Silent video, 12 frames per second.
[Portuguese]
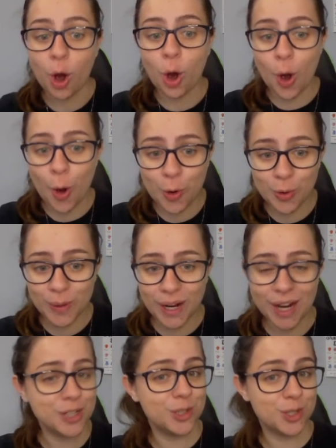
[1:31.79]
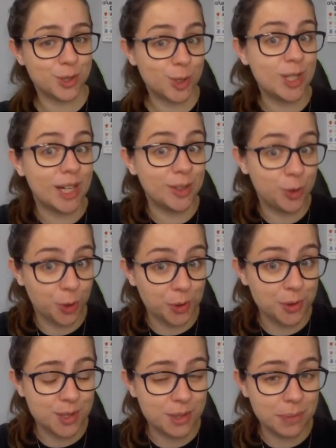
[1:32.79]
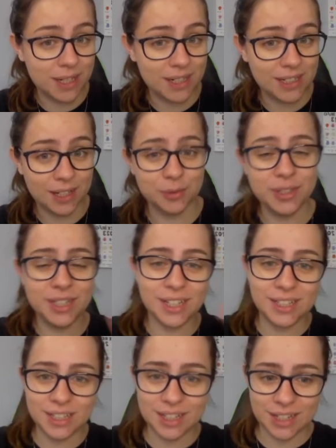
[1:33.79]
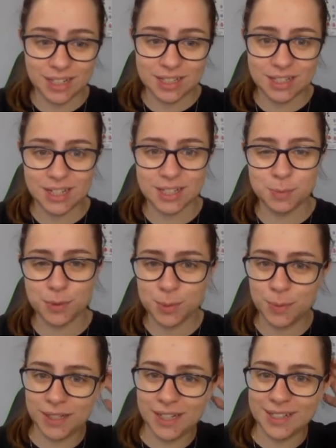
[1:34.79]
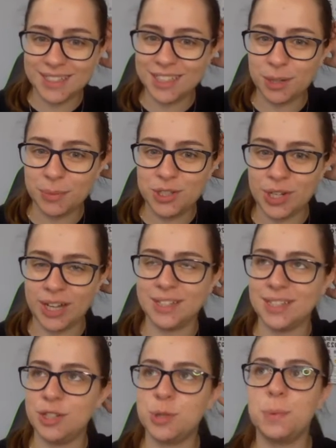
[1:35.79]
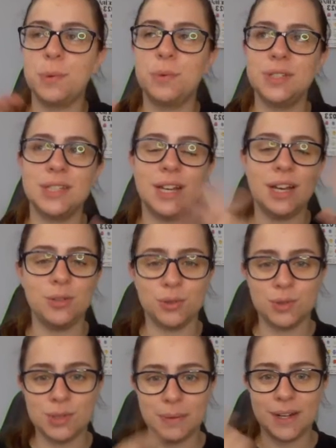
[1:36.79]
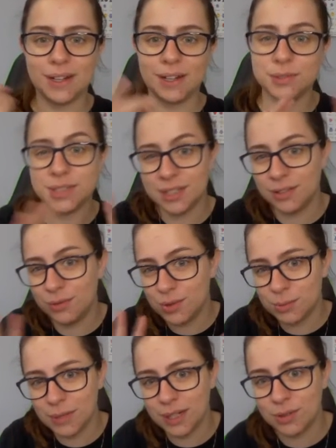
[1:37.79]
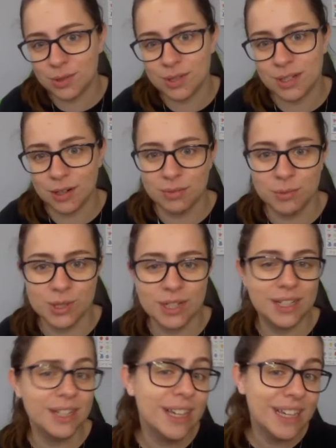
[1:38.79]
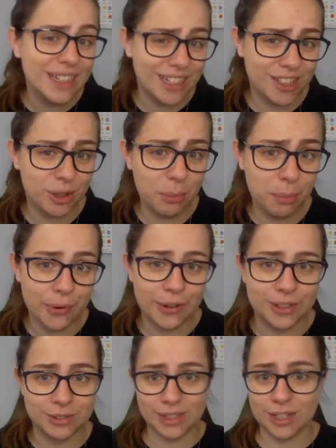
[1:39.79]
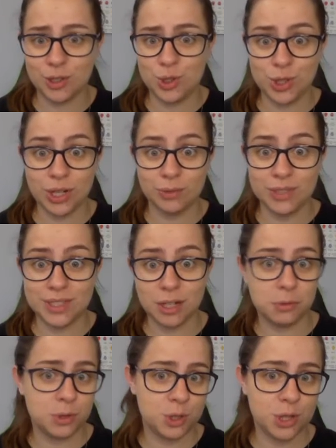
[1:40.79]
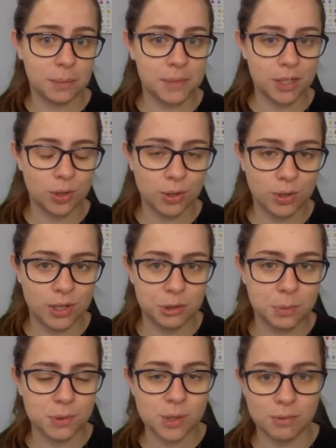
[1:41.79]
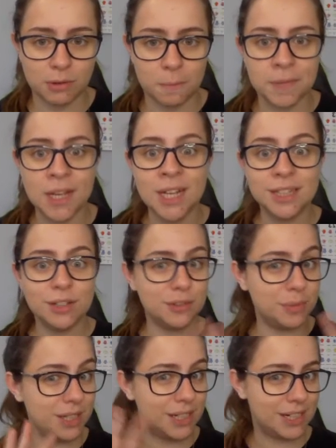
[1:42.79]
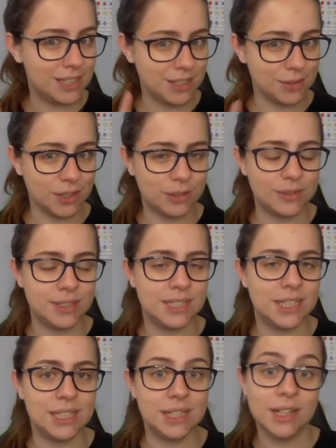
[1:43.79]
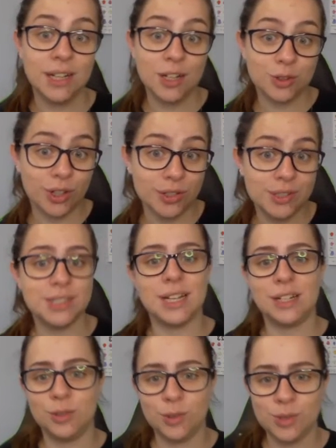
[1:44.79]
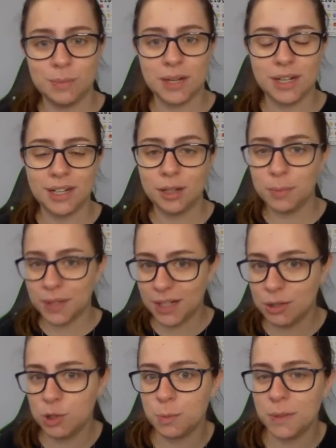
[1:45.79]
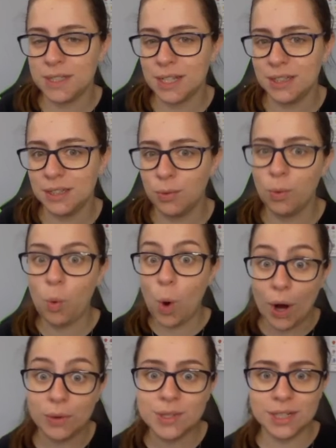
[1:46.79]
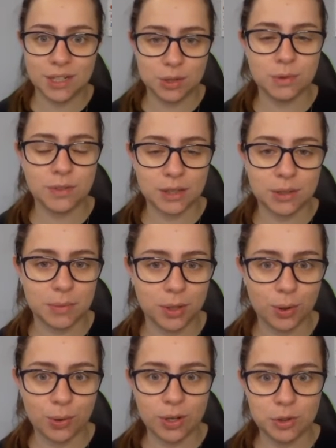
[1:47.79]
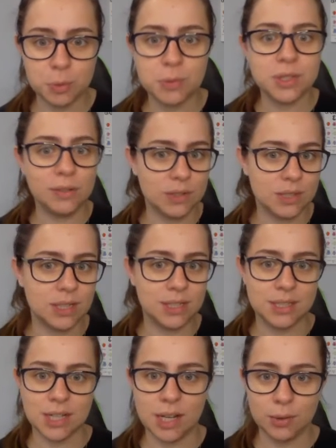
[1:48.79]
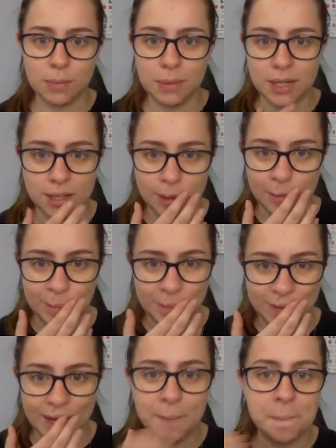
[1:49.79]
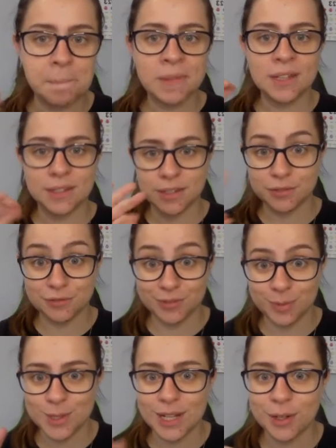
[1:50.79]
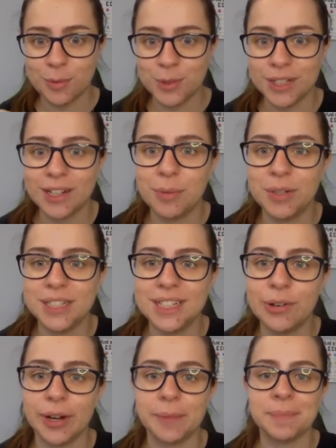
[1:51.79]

ou a gente associar todos em paralelo. E aí a, a, as possibilidades intermediárias aí, tipo um em série, outros em paralelo, seriam os meios termos aí que não importam, né? A gente quer um extremo, a gente quer a maior corrente possível. Então vamos analisar o que aconteceria todos em série, todos em paralelo, para a gente pensar então qual seria de fato a maior corrente possível, seria em série ou em paralelo, tá? Então vamos lá com muita calma nessa hora.